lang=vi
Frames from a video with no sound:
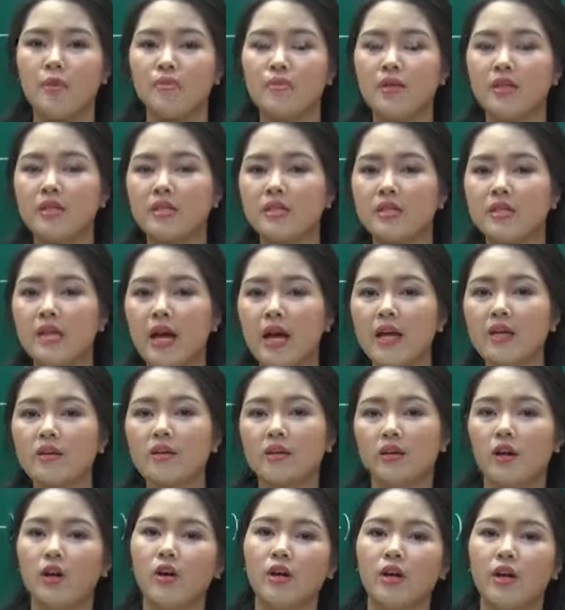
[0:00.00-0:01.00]
mình scan được
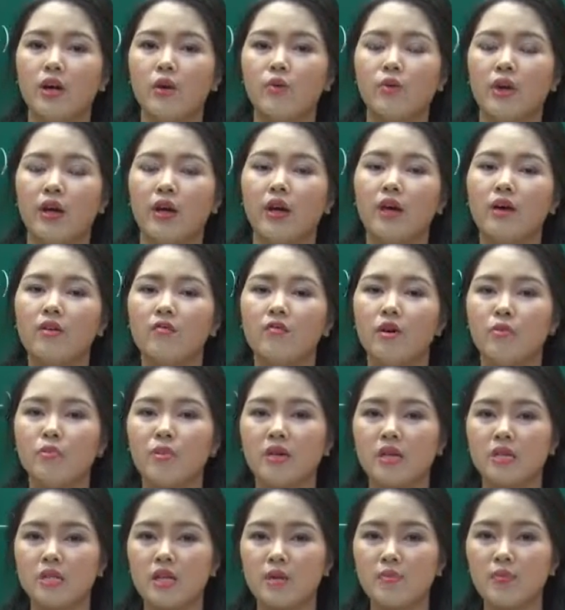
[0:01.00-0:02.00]
nó ở đâu này và
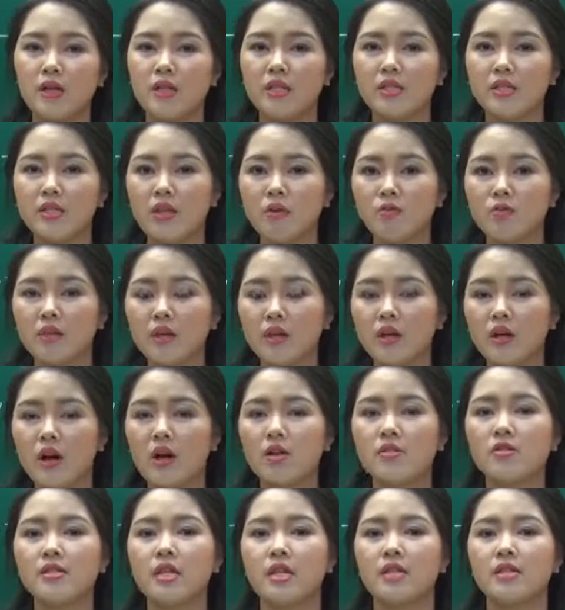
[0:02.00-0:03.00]
mình sẽ biết trong cái
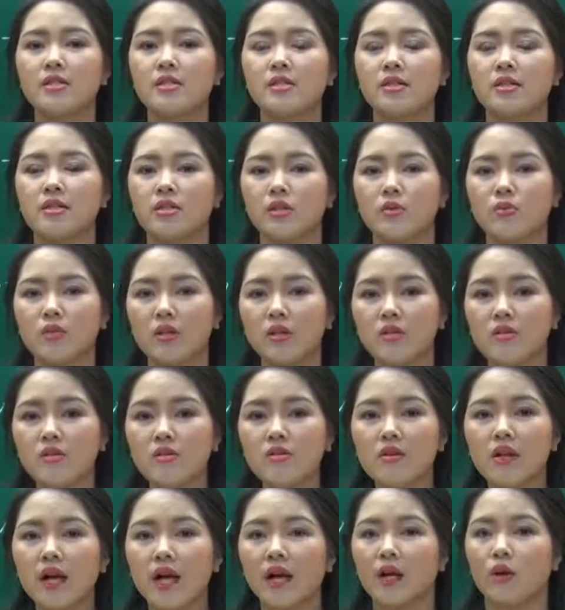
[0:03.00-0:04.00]
context ở trong cái ngữ
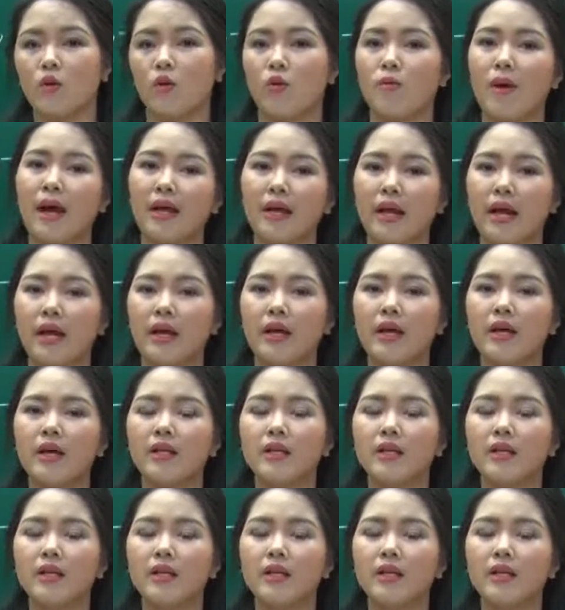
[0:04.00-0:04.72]
cảnh của bài này